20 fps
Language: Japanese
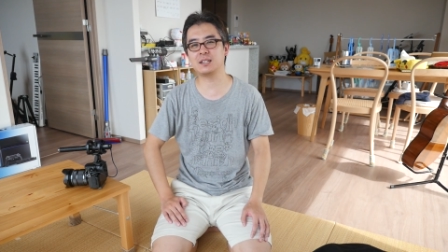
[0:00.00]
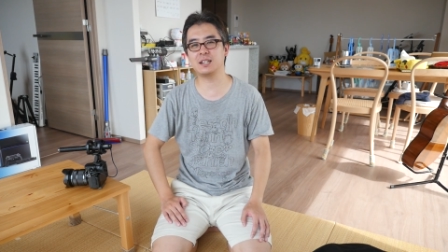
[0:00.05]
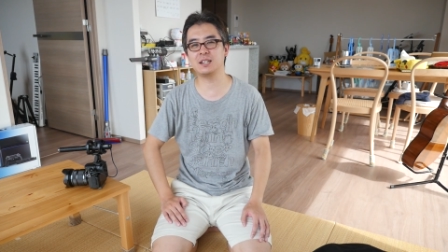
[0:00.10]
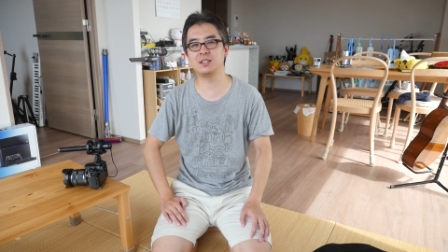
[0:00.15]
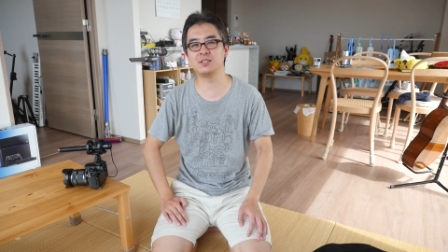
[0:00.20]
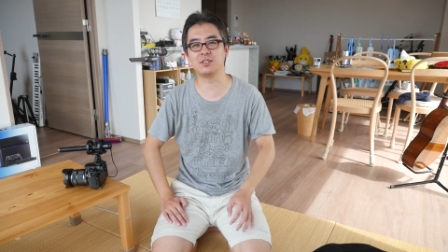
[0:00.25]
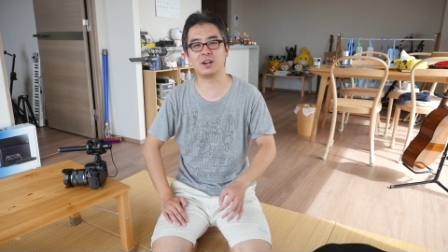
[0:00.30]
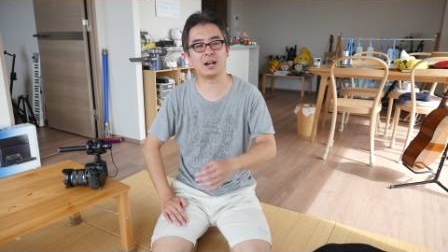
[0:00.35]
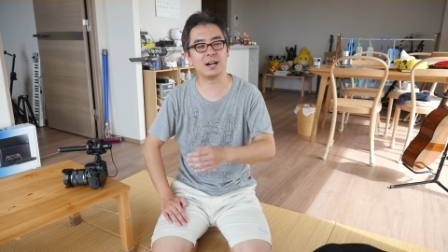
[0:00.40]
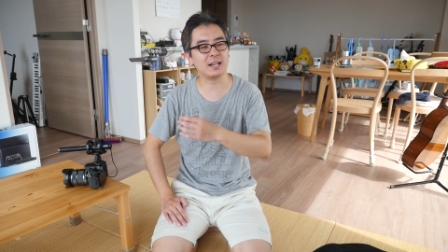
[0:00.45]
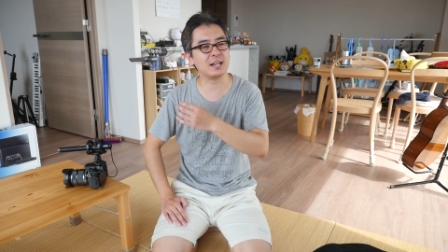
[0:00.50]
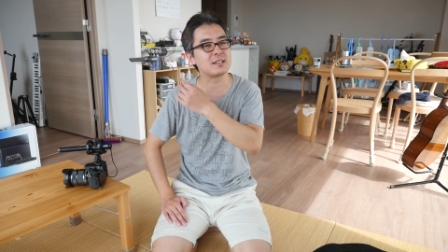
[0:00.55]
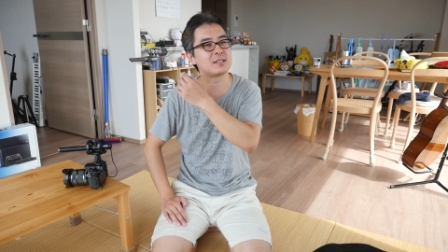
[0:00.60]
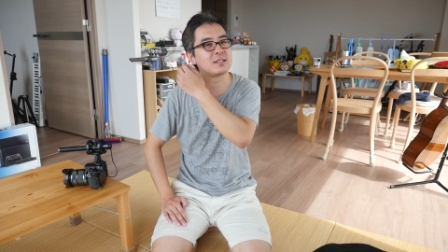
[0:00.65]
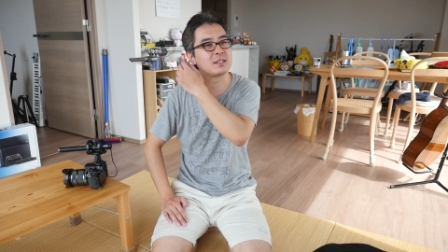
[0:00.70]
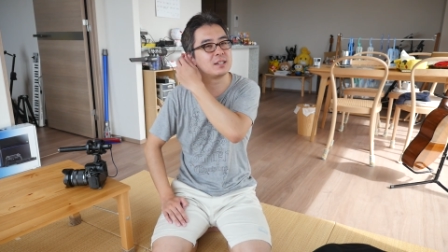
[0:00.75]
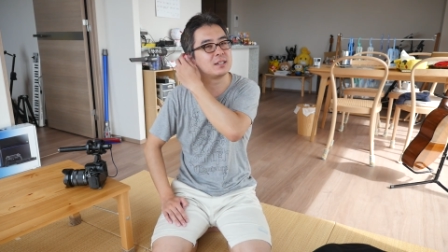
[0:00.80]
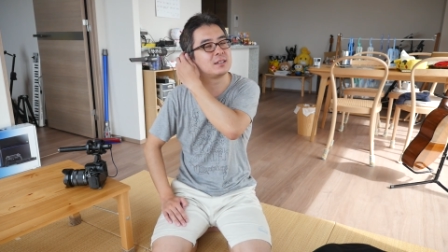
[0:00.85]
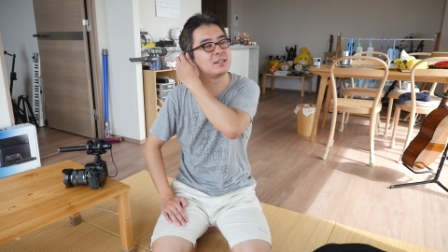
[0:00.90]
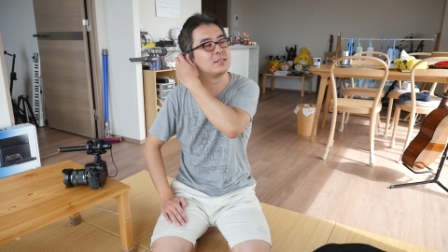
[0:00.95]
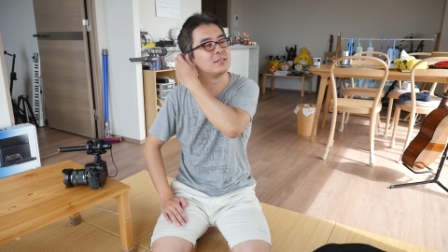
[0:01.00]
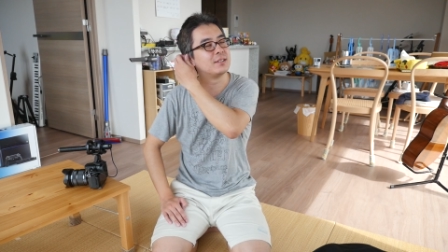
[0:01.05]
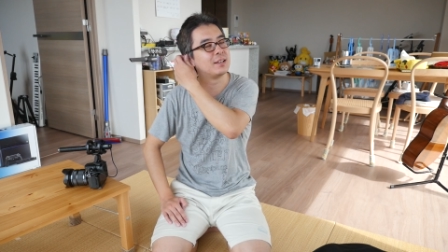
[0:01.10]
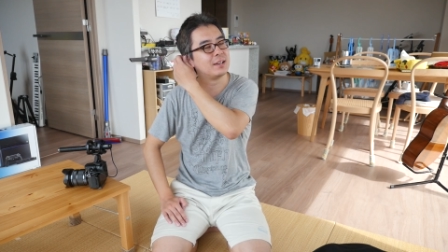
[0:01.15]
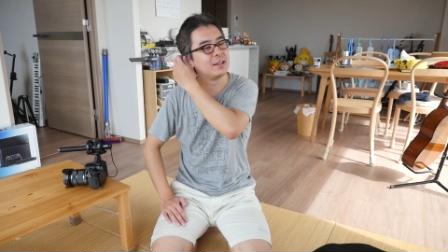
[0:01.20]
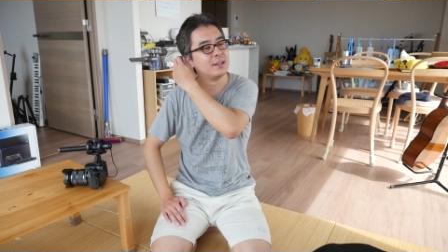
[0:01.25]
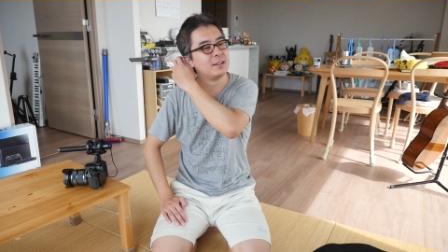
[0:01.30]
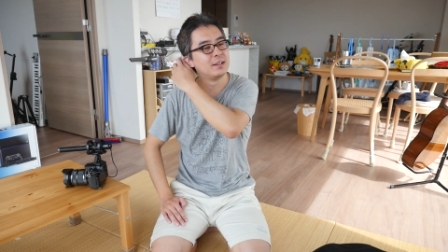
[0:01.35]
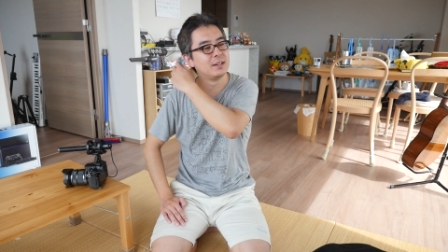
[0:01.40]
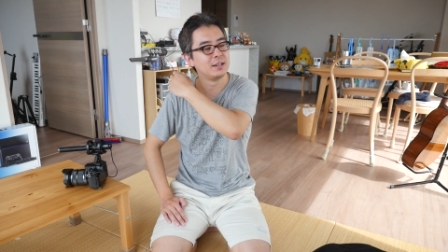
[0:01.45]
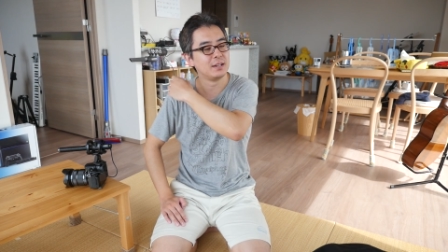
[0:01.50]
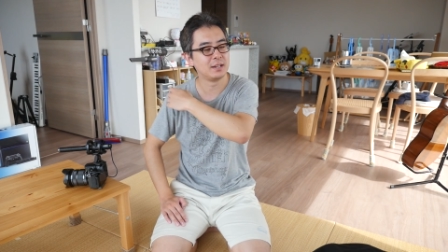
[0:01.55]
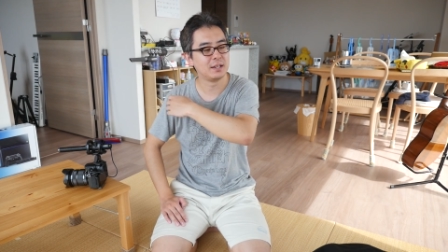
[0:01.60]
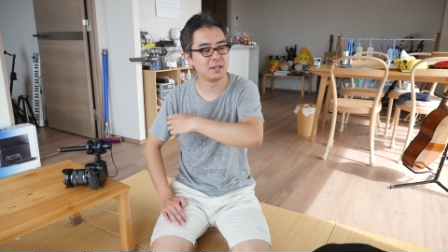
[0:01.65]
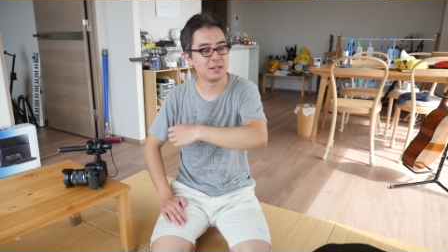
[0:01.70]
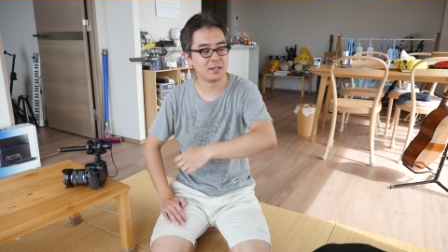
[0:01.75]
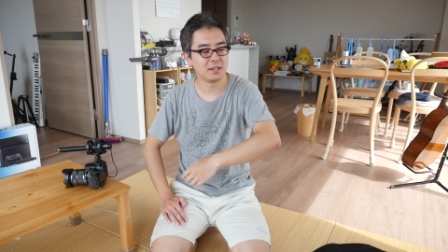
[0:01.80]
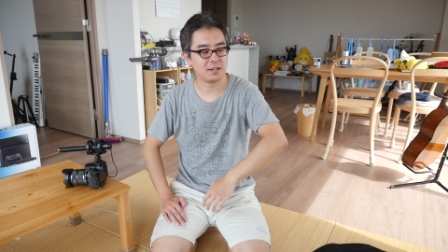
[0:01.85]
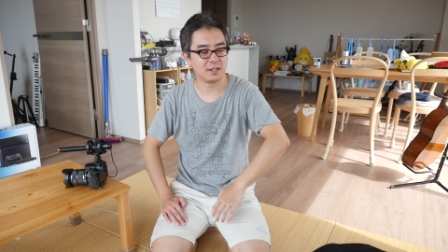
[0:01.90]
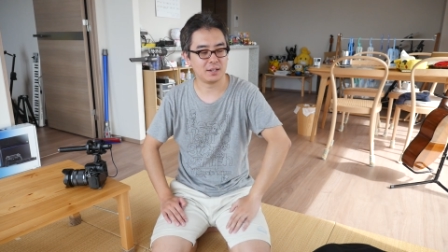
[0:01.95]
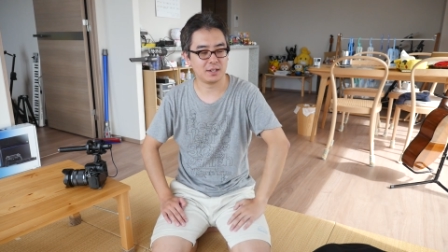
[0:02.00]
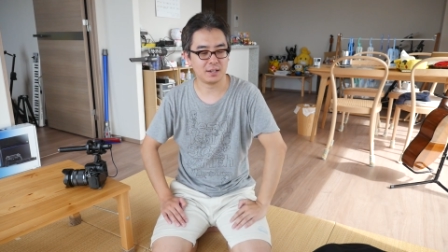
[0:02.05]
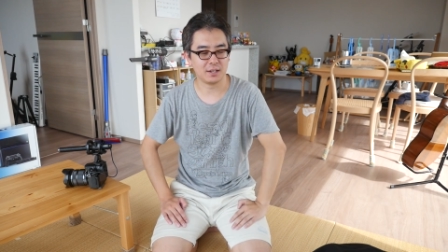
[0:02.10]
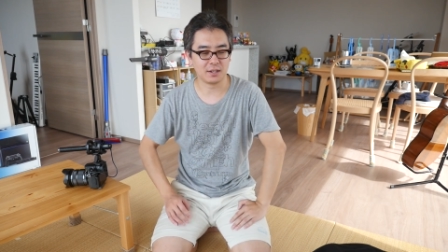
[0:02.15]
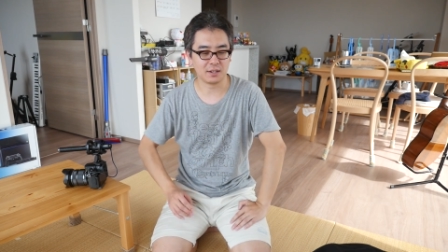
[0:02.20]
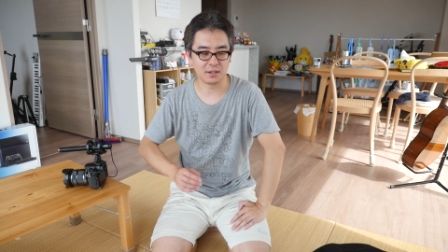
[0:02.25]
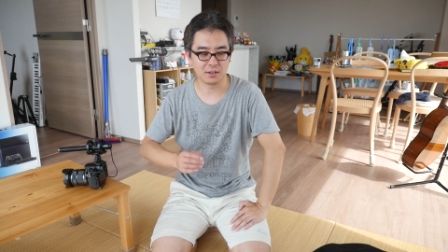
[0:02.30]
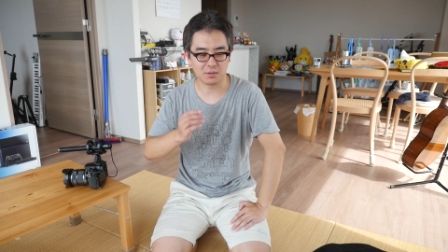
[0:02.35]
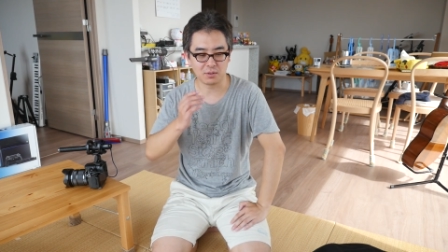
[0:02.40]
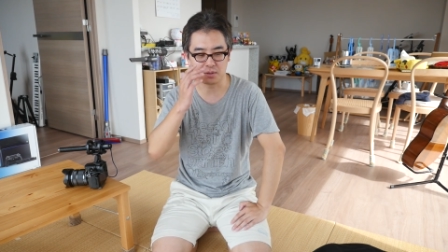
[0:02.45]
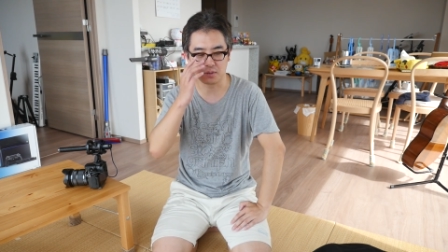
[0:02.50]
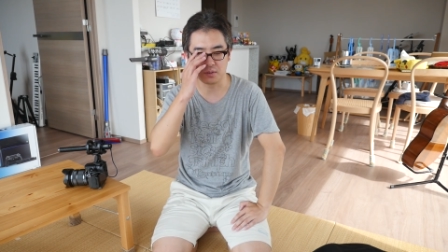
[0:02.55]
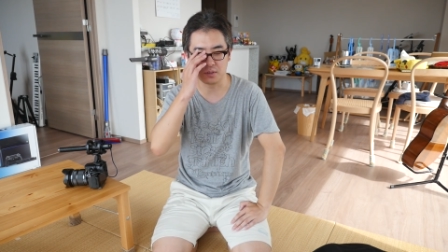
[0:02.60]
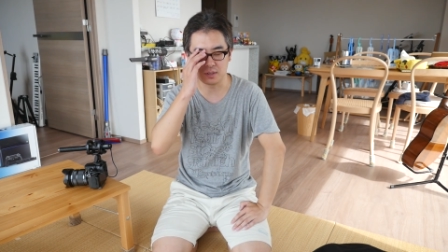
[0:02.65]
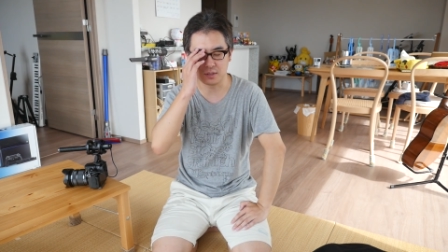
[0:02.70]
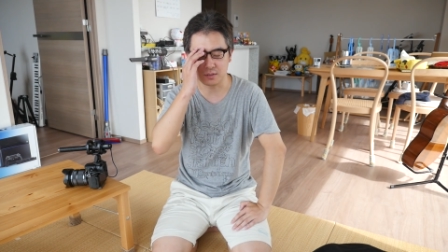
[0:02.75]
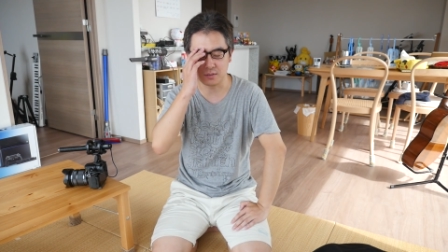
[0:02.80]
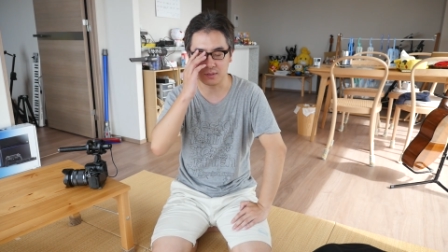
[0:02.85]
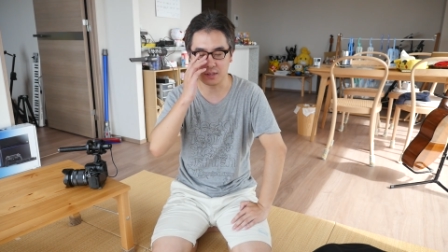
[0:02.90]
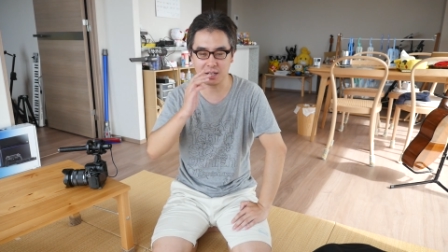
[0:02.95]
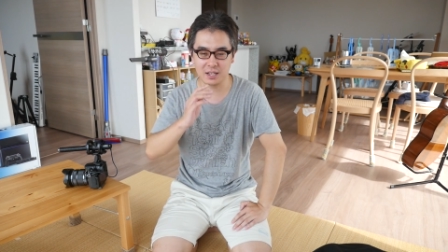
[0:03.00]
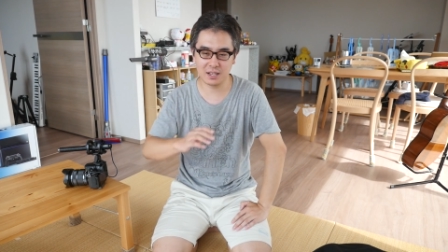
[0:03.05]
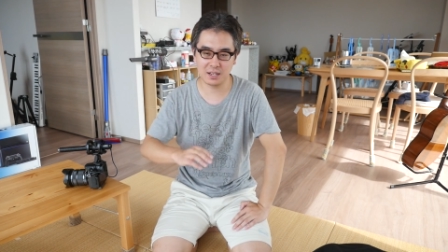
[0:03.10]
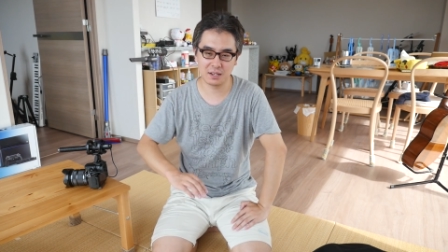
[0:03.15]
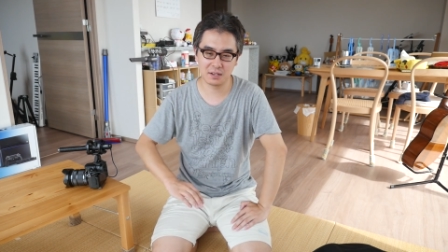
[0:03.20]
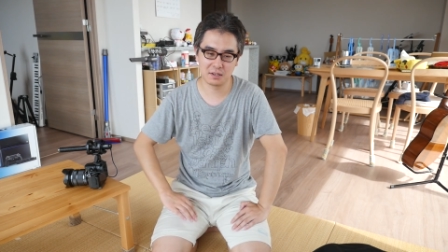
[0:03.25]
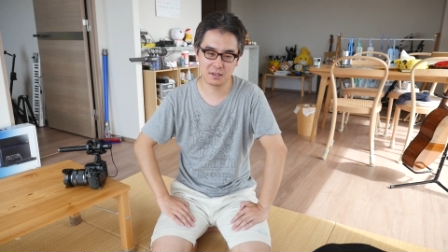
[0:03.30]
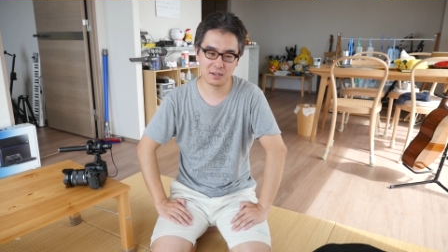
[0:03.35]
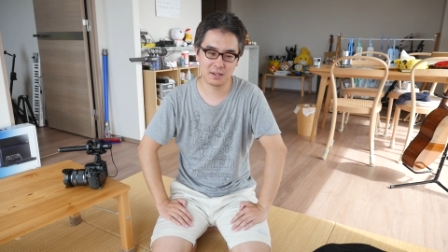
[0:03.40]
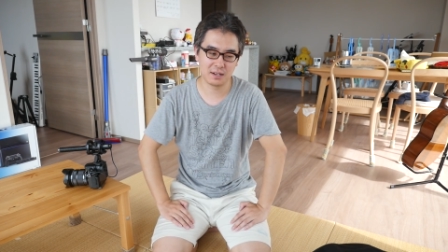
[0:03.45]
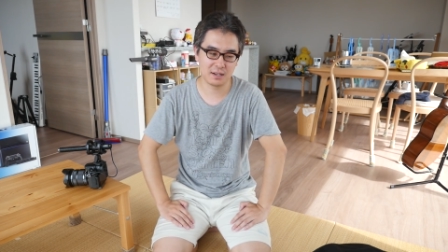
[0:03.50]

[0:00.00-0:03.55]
出るの早すぎっていうねえー、ことですよね